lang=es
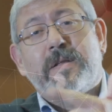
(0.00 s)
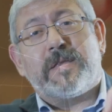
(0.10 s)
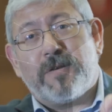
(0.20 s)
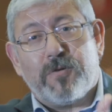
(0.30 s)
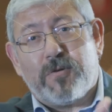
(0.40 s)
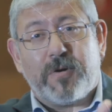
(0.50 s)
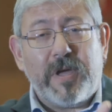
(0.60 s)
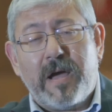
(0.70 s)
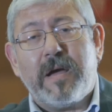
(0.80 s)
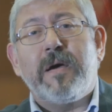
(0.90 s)

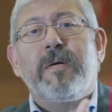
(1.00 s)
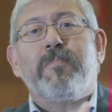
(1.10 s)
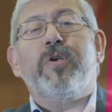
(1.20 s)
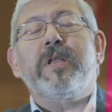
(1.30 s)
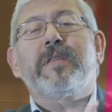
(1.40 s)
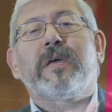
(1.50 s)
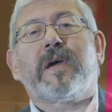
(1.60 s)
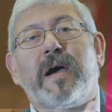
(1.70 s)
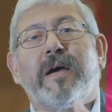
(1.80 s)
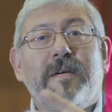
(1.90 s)
tecnología,
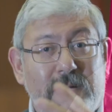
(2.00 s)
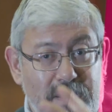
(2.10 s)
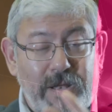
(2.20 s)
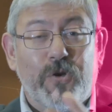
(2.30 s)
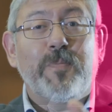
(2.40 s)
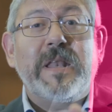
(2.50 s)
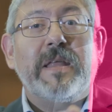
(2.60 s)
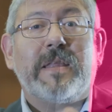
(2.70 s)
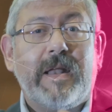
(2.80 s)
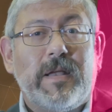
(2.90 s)
política y lo militar.